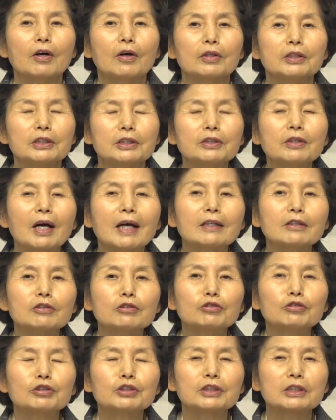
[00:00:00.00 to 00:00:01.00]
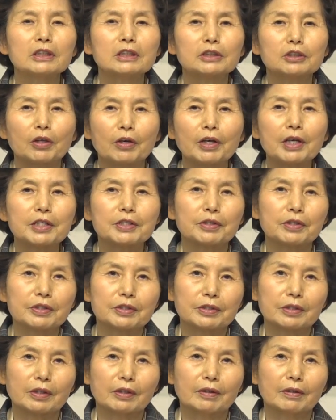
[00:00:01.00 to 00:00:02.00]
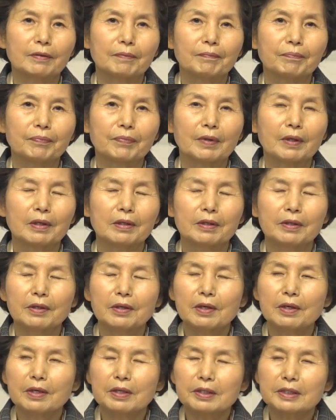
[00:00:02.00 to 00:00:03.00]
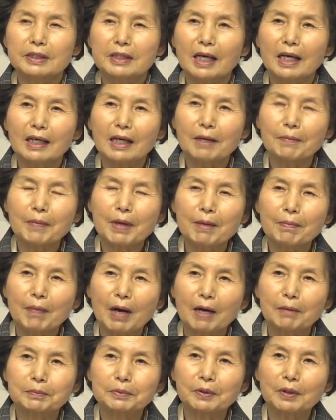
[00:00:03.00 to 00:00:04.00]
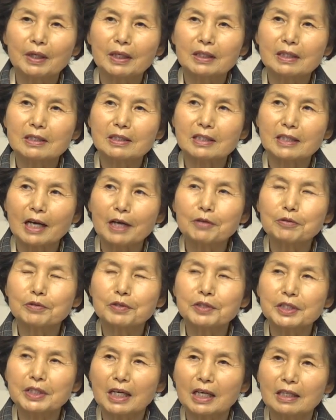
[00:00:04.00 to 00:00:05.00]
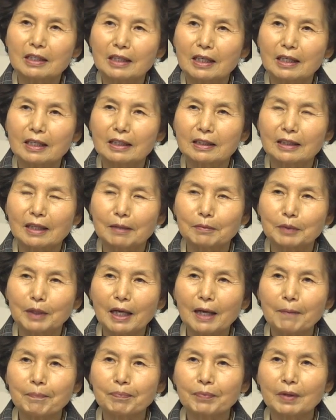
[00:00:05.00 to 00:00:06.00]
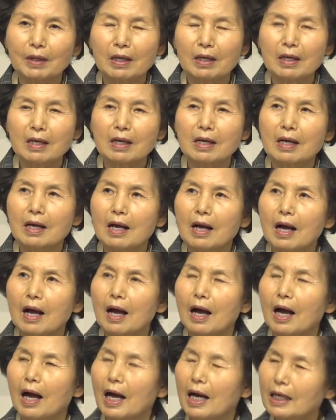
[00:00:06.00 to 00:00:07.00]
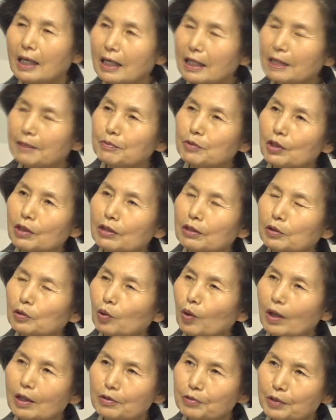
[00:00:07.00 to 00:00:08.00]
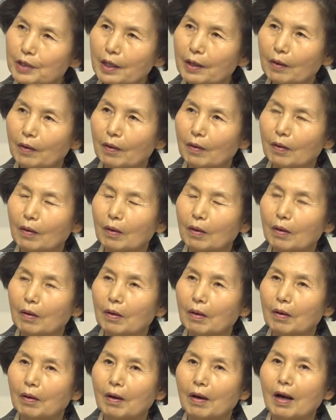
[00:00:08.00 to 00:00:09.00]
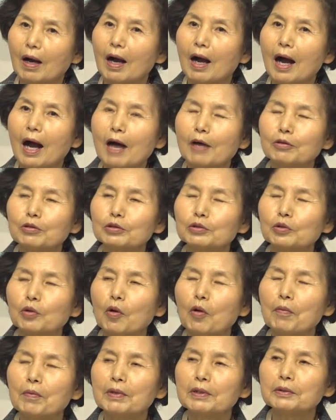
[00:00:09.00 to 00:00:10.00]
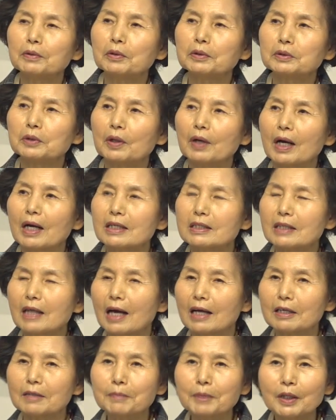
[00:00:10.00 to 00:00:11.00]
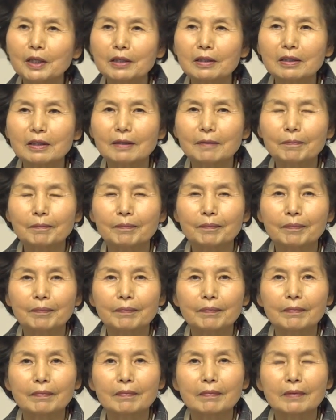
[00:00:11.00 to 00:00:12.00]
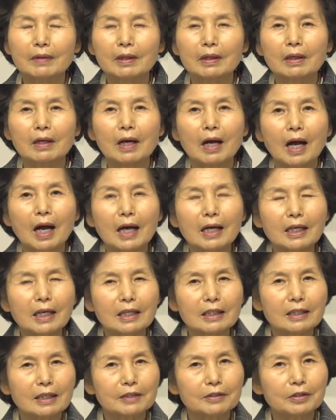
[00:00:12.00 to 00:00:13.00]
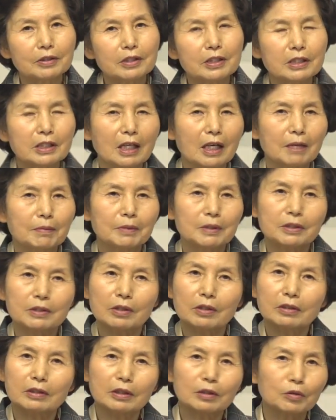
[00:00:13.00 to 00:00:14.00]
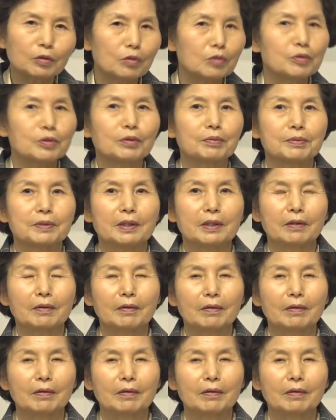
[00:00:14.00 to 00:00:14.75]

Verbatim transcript: 이러한 규칙이 정해져 있어요. 사람의 마음속에는 자유의지라는 게 있기 때문에 하나님 저를 도와주세요 하고 도움을 요청하지 않으면 하나님께서는 이 사람을 절대 도울 수 없어요.